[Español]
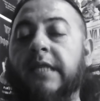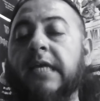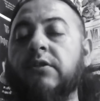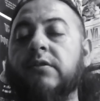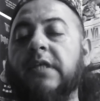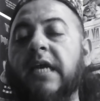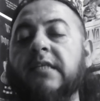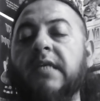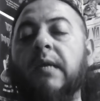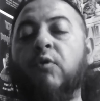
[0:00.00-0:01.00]
De esos
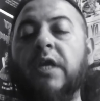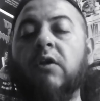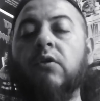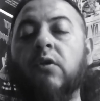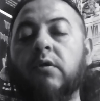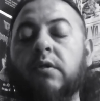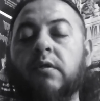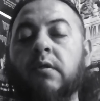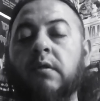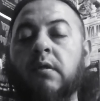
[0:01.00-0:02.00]
seis se le murieron
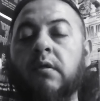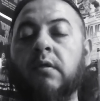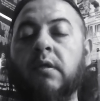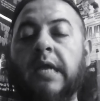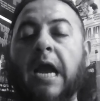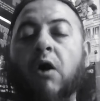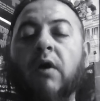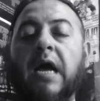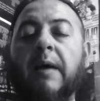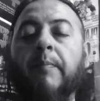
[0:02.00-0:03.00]
dos, que
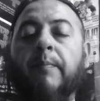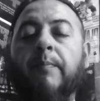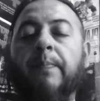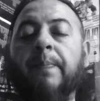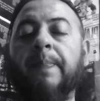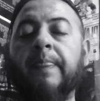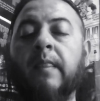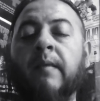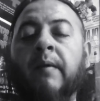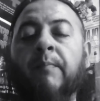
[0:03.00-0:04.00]
ahora
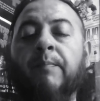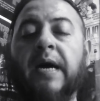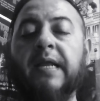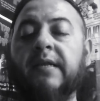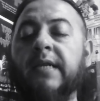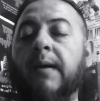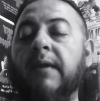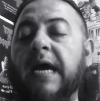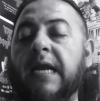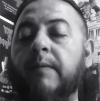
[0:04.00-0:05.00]
parecen
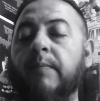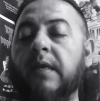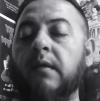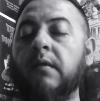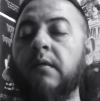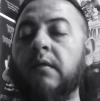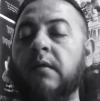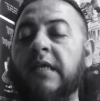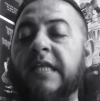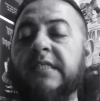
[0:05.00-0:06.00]
hablarme
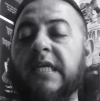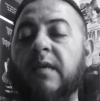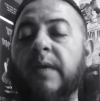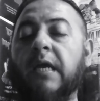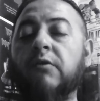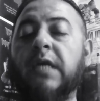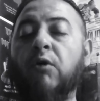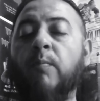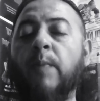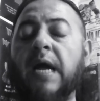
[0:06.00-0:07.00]
y decirme que los
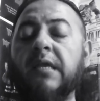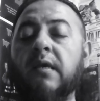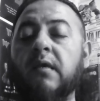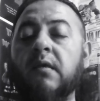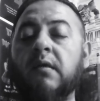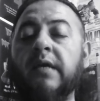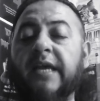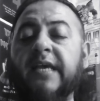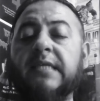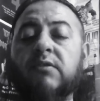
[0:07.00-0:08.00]
acompañe,
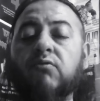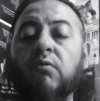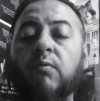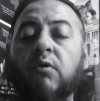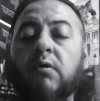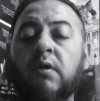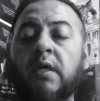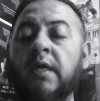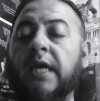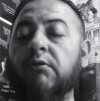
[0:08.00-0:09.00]
que ya estuvo,
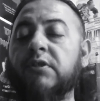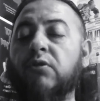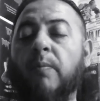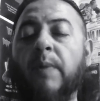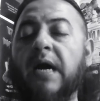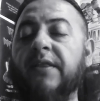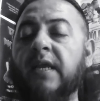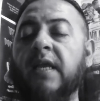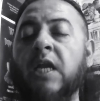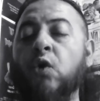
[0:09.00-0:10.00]
que nuestro
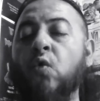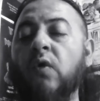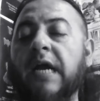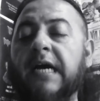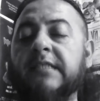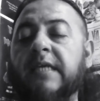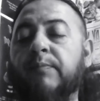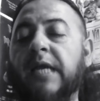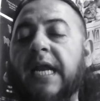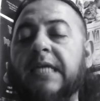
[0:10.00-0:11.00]
Padre nunca
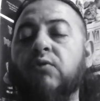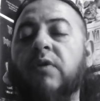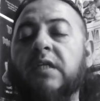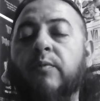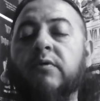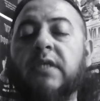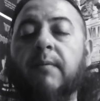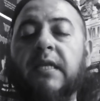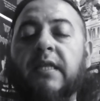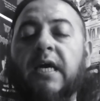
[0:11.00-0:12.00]
aceptará su
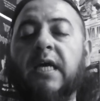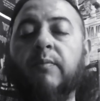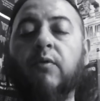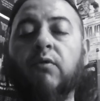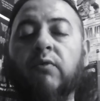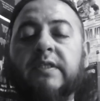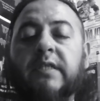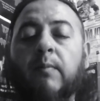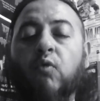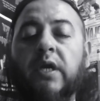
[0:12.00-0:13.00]
responsabilidad por
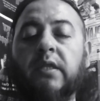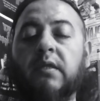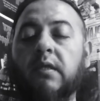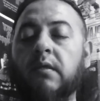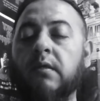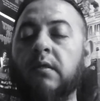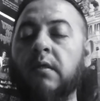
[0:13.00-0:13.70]
nuestra muerte,